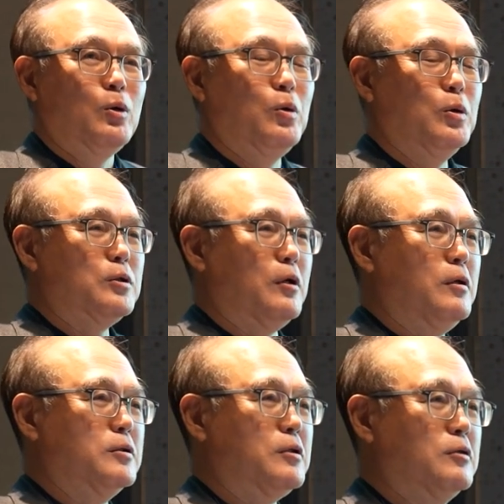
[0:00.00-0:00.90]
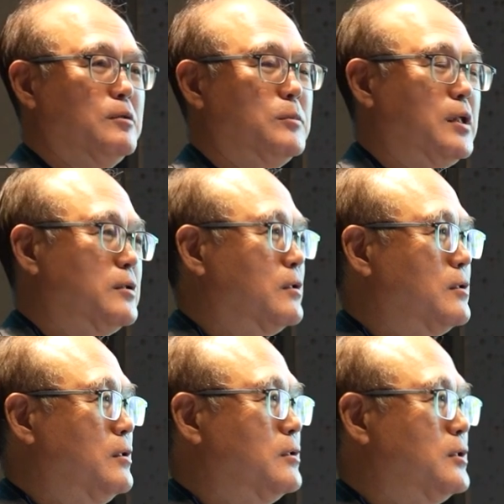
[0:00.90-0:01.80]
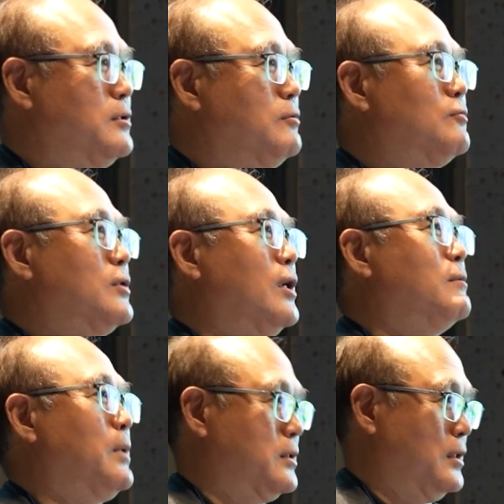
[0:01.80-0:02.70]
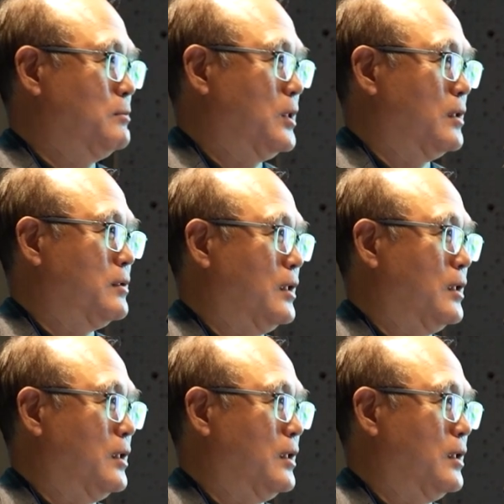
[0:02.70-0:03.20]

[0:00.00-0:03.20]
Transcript: 그저 전임자셨던 신규상 박사님께서